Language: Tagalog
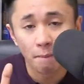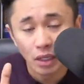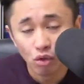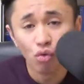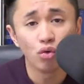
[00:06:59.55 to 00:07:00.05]

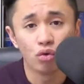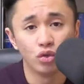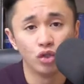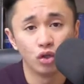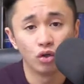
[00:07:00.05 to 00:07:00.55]
pinunong
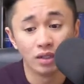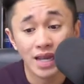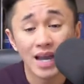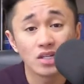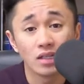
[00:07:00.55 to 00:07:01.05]
Hudyo,
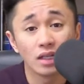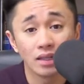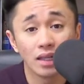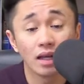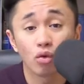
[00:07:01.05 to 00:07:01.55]
nais nila talaga